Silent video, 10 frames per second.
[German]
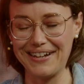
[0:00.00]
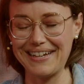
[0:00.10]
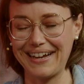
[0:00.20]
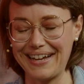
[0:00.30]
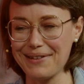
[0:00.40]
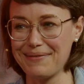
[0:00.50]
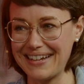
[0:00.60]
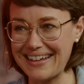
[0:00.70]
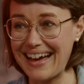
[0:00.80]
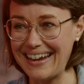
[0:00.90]
Ich erinnere
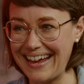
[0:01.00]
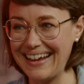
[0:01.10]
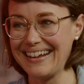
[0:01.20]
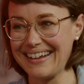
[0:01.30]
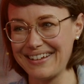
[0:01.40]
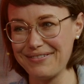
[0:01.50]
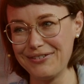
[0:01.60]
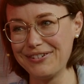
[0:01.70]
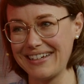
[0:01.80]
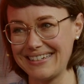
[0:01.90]
mich gerne.
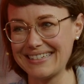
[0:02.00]
Gefühlt hat